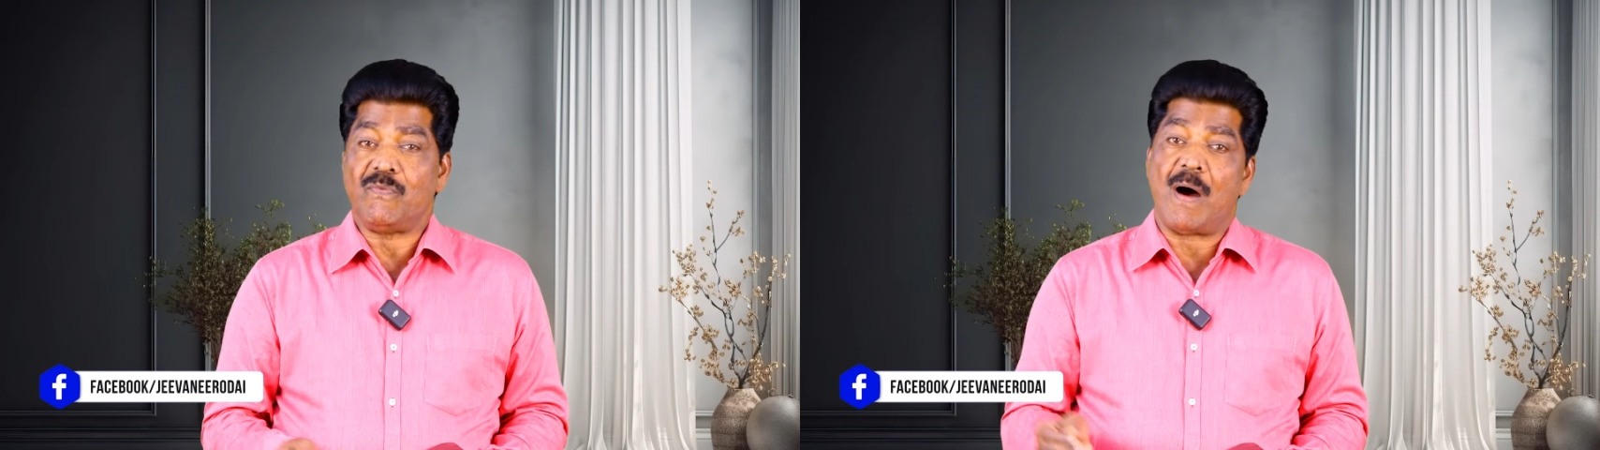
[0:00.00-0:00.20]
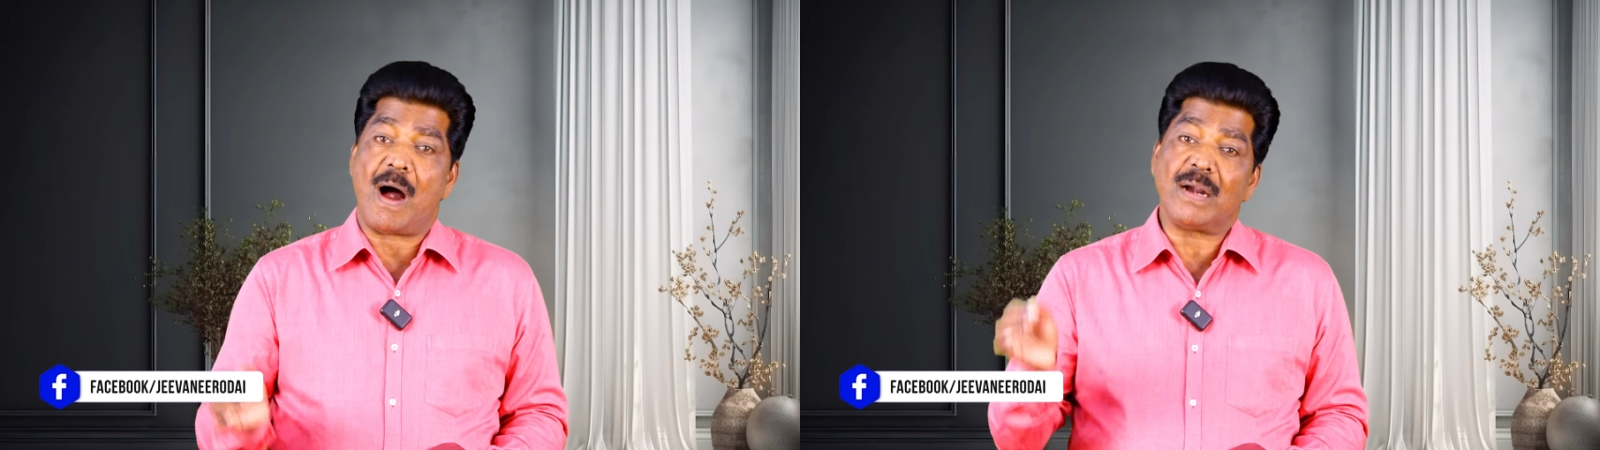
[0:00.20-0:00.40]

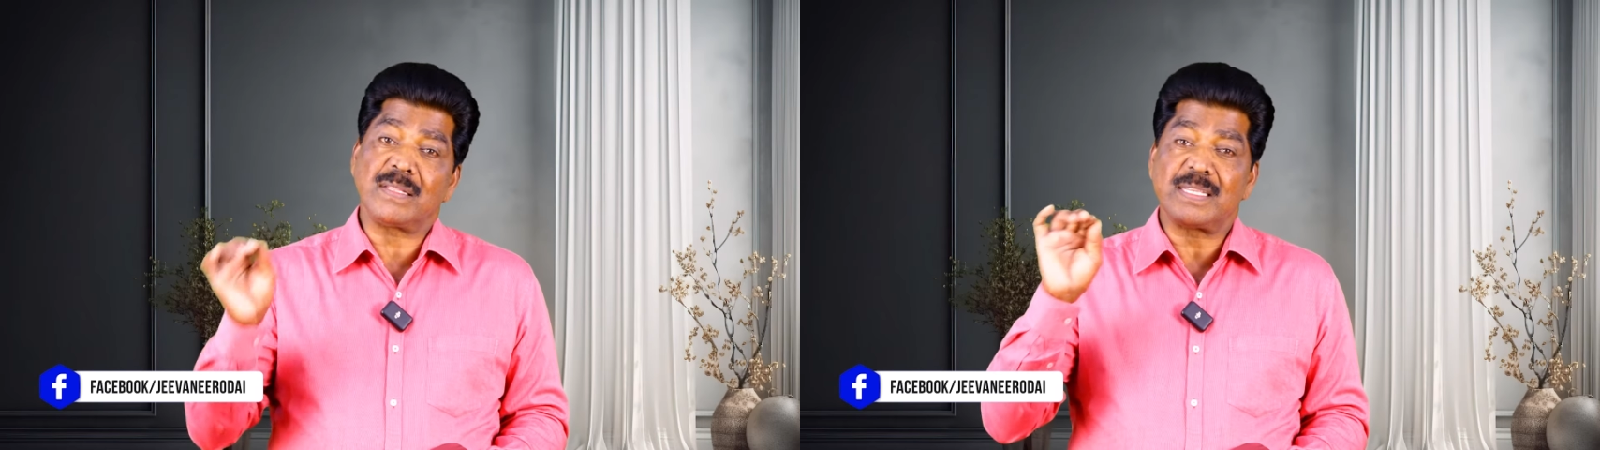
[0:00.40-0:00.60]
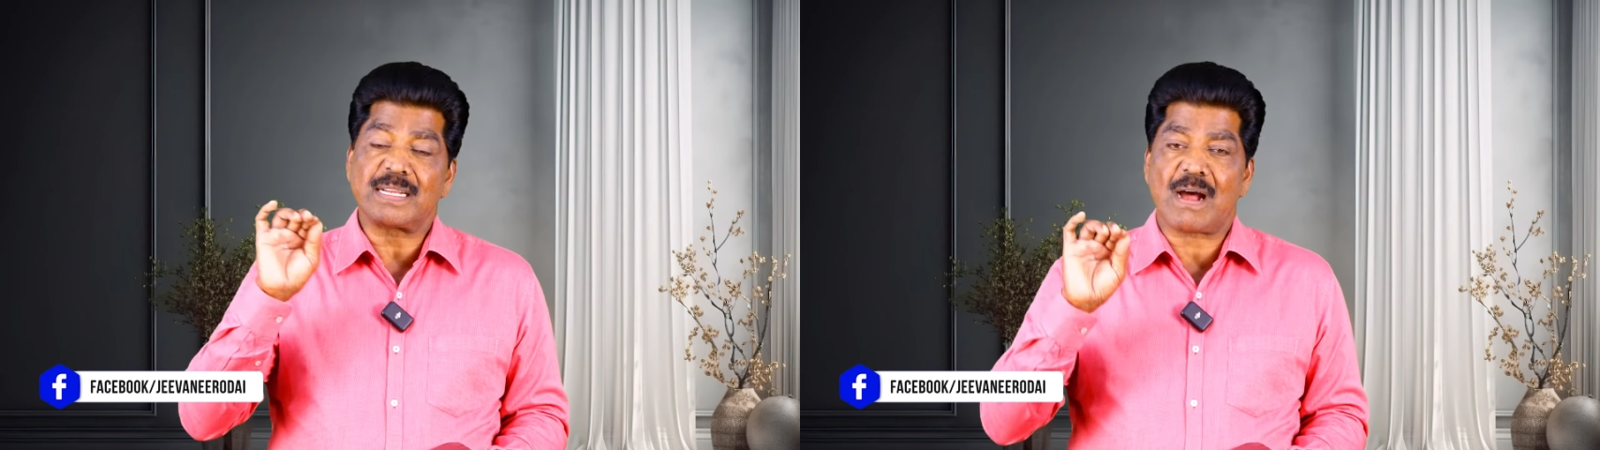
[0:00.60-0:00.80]

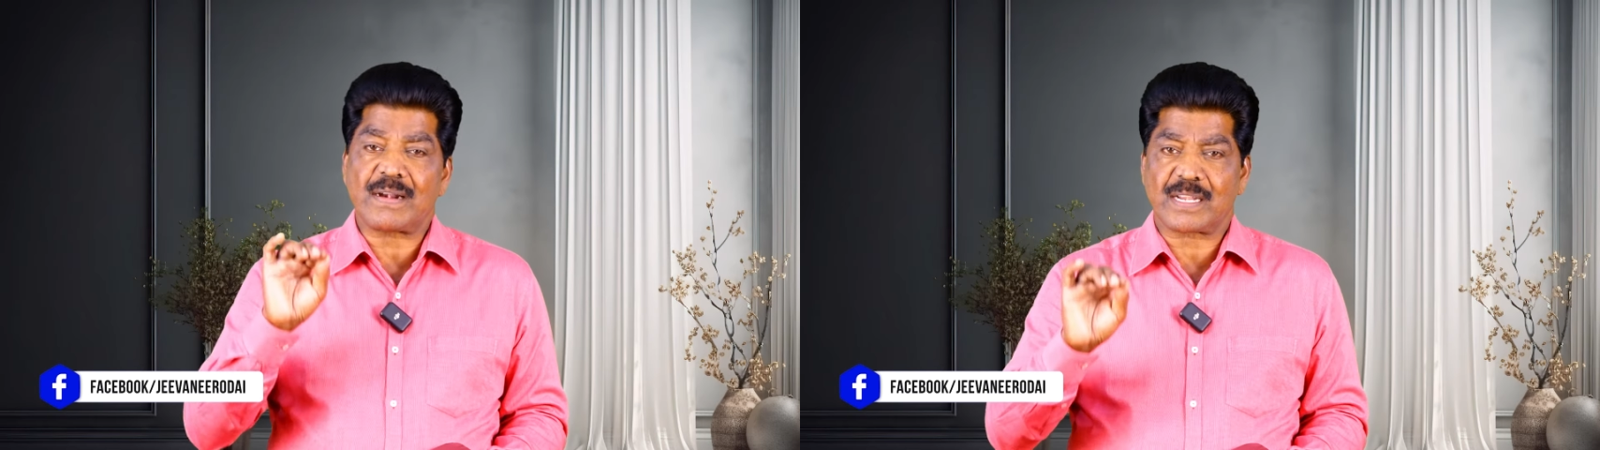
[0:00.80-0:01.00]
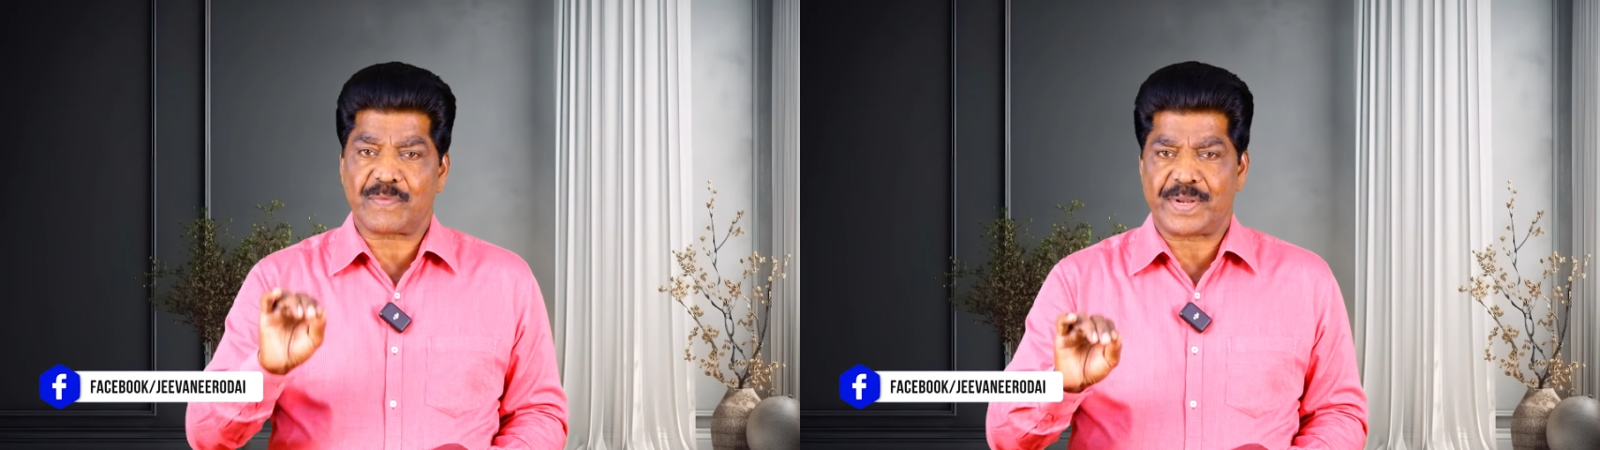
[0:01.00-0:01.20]
வாழ்ந்து
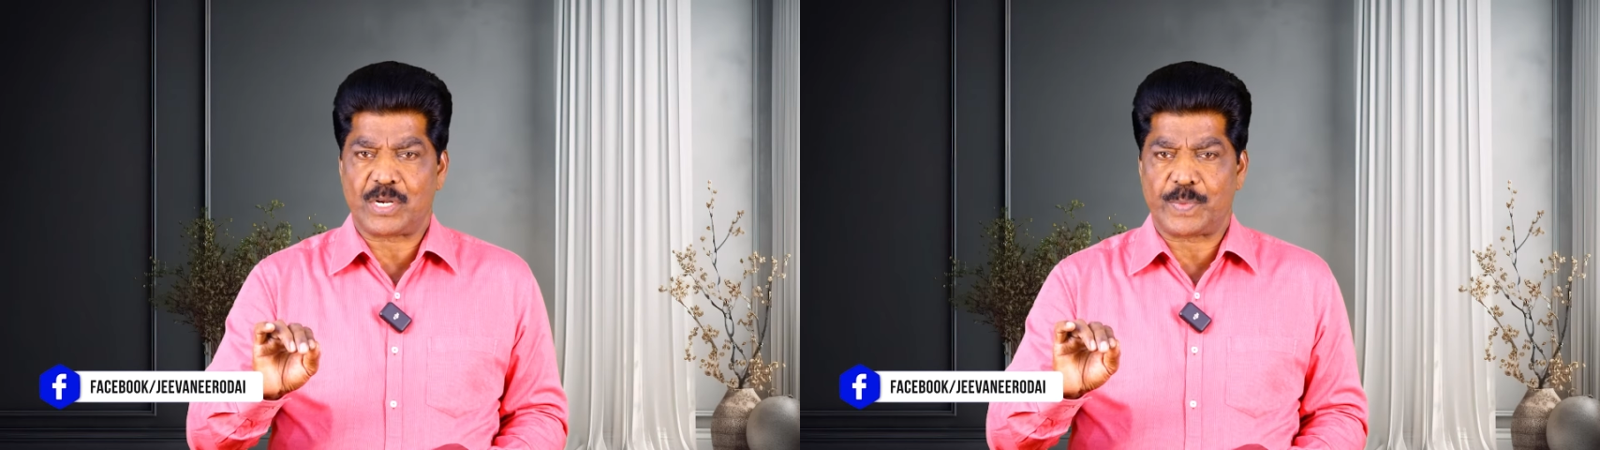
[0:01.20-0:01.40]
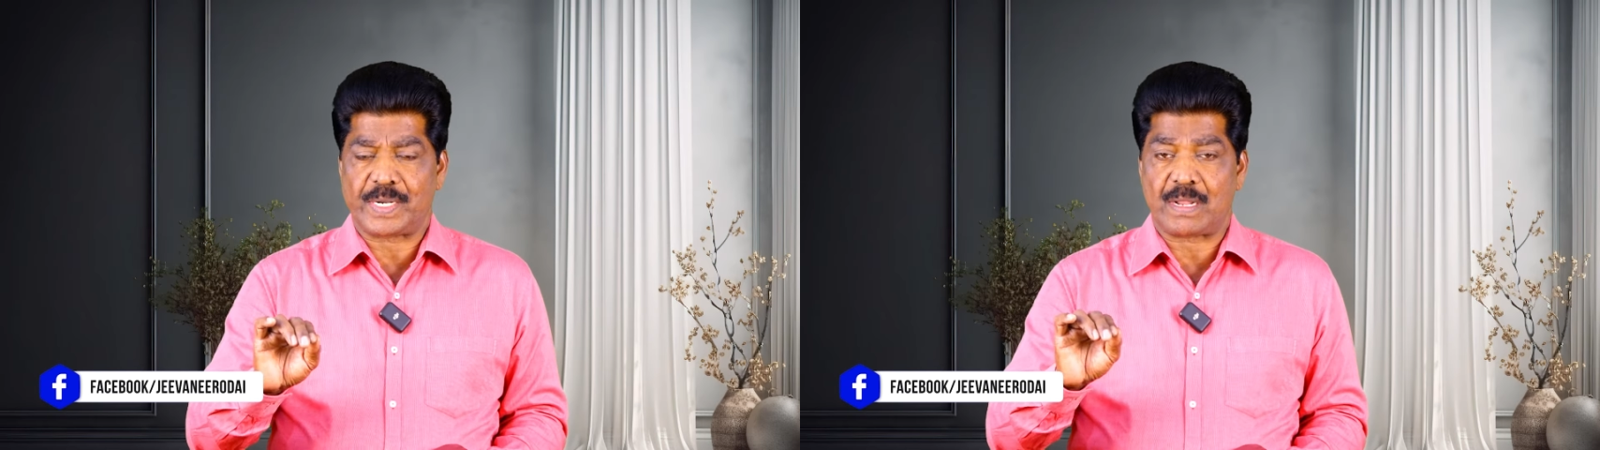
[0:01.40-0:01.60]
காட்ட
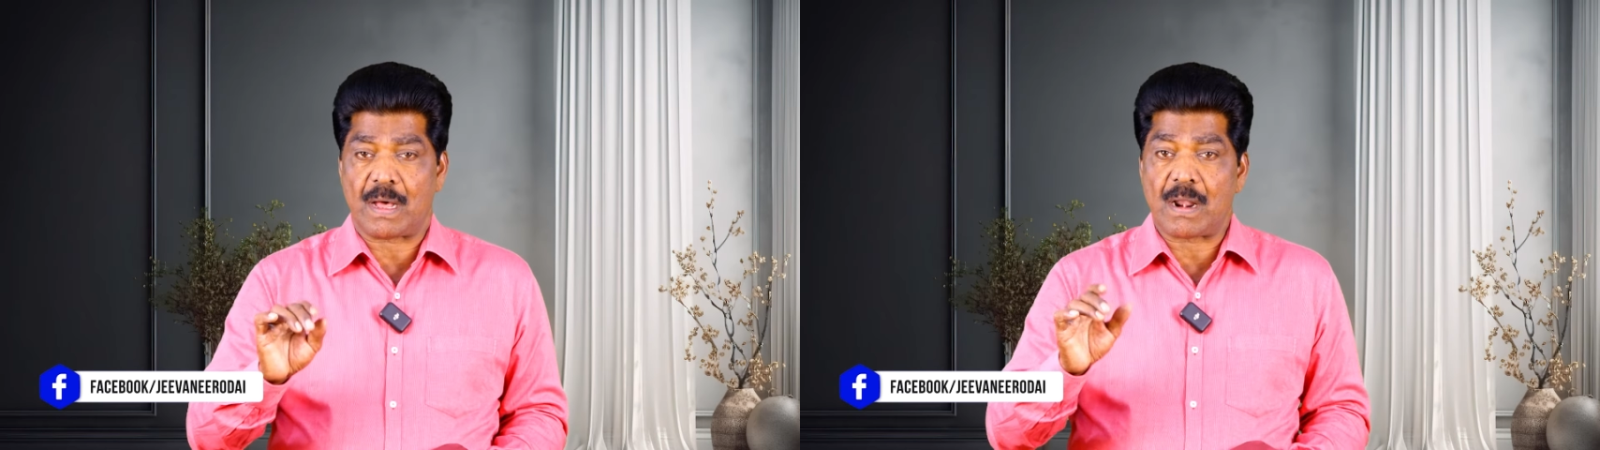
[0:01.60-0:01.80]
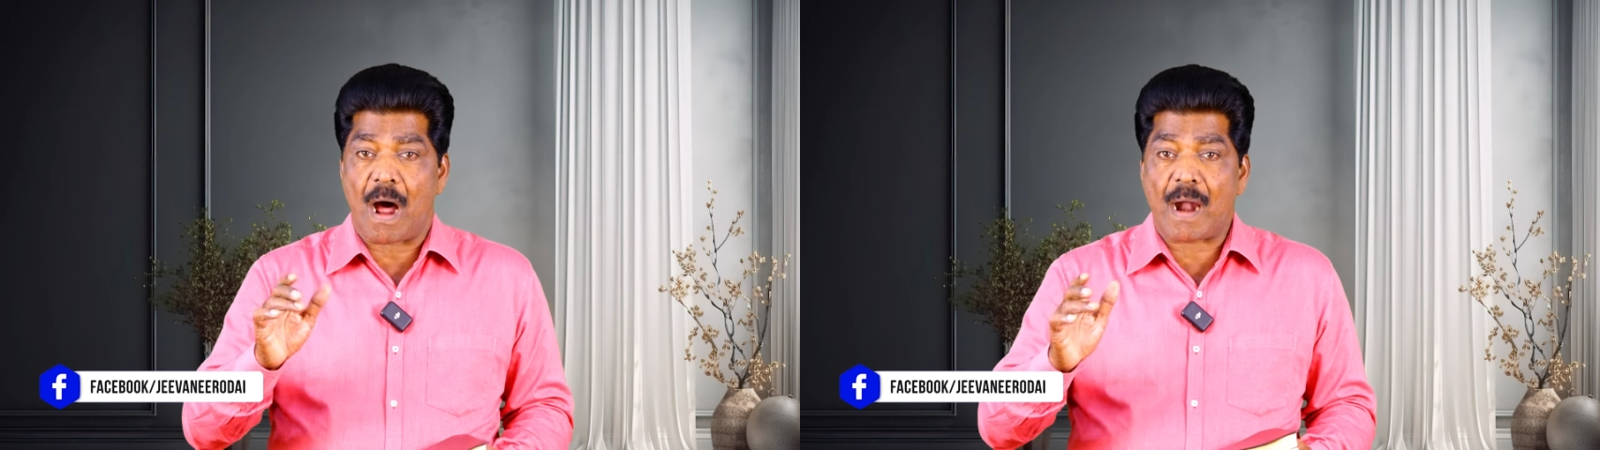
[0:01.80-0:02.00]

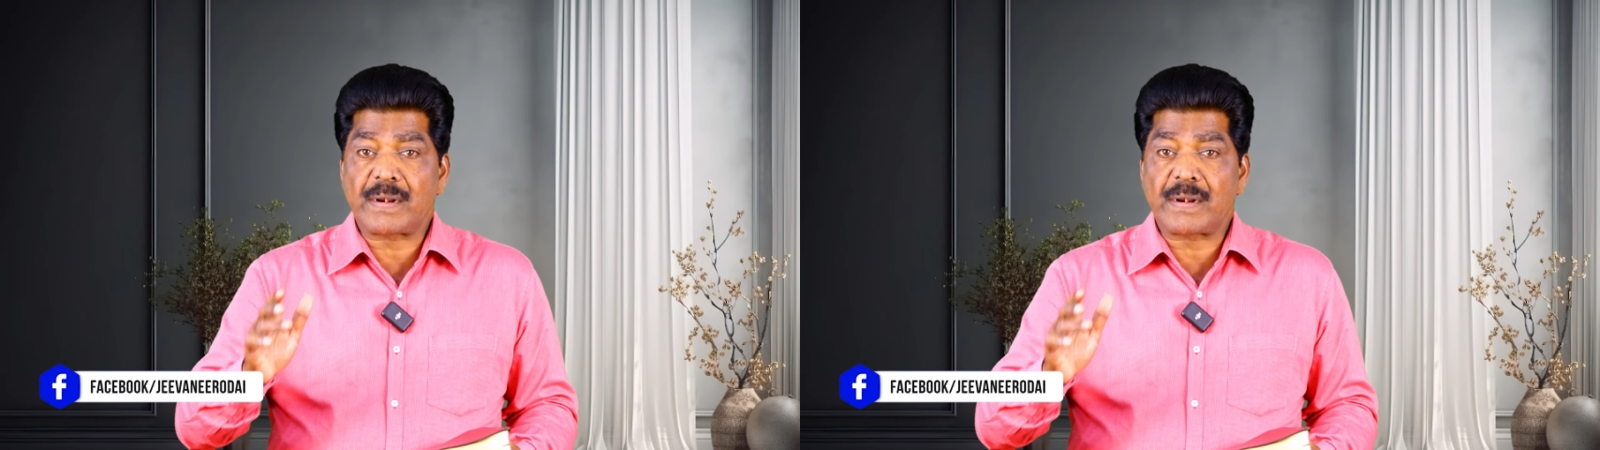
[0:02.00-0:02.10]
வேண்டுமென்றால்